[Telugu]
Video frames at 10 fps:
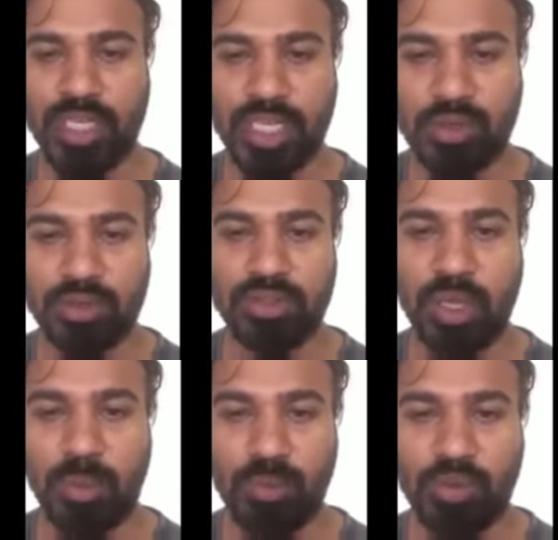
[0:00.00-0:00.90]
మీకు
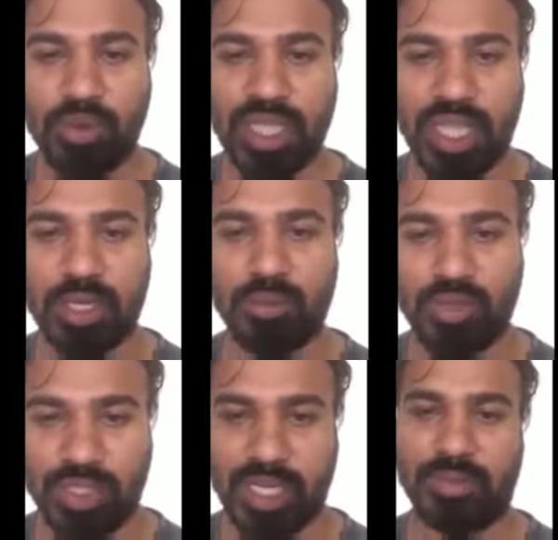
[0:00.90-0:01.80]
దమ్ము
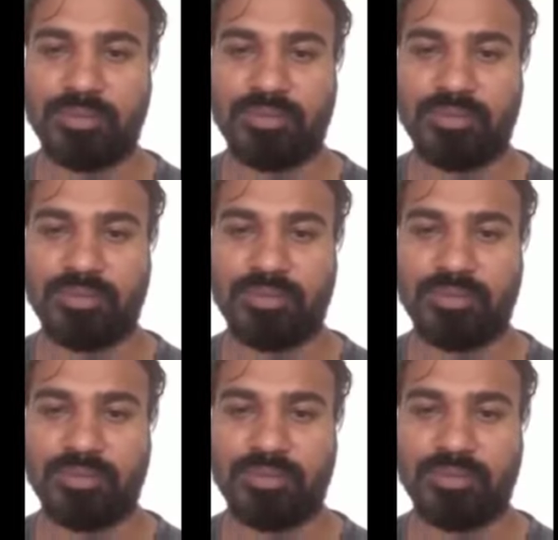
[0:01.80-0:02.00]
ధైర్యం ఉంటే